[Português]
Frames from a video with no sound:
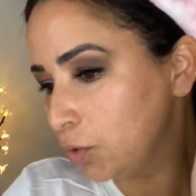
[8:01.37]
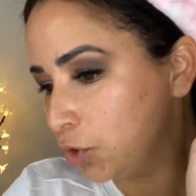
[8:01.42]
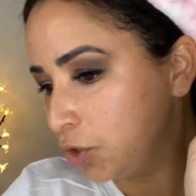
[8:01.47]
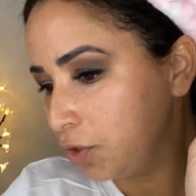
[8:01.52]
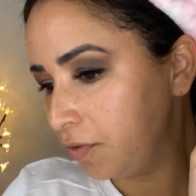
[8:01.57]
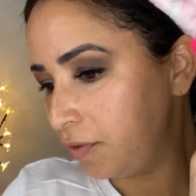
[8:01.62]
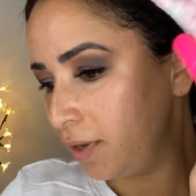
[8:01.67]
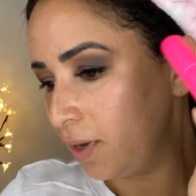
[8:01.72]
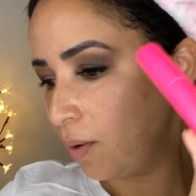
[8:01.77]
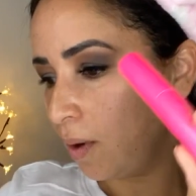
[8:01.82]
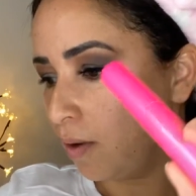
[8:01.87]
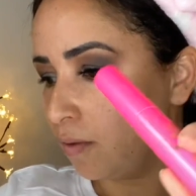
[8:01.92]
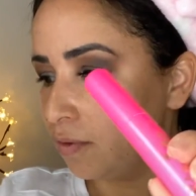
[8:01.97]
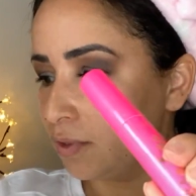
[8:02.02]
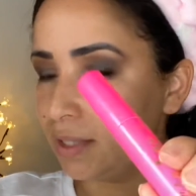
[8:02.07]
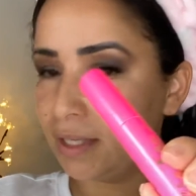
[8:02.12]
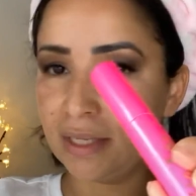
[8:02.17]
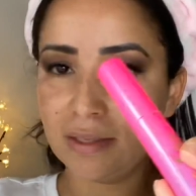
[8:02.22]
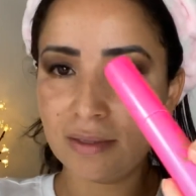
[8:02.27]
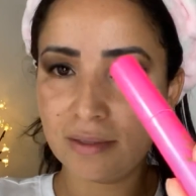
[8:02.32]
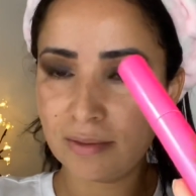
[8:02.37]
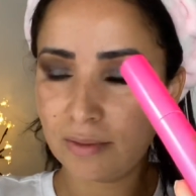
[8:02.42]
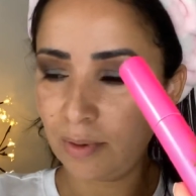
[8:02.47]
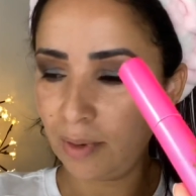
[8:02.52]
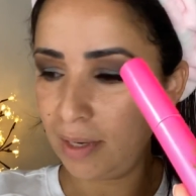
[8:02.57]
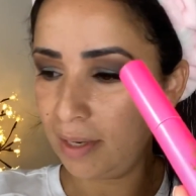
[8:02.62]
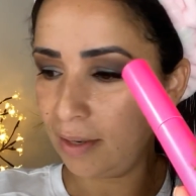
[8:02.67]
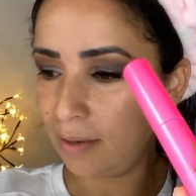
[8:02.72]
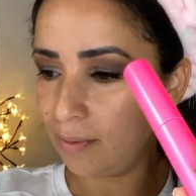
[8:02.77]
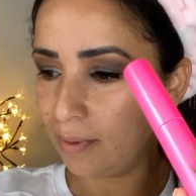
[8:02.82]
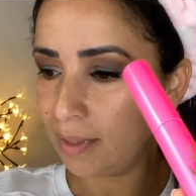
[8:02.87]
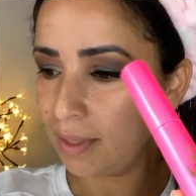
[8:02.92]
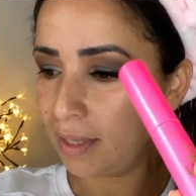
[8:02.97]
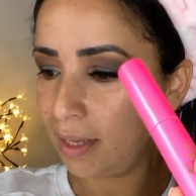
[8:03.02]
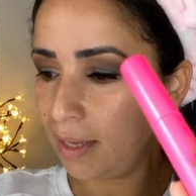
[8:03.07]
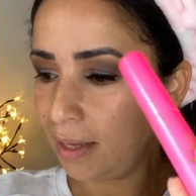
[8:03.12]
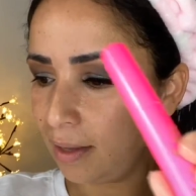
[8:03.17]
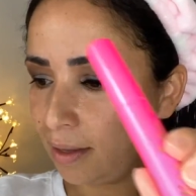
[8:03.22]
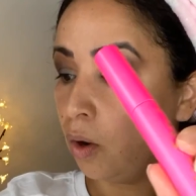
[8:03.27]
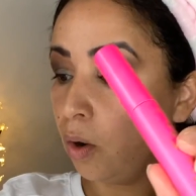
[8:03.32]
deixa eu ver qual vocês escolheram
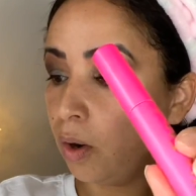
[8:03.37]
aqui.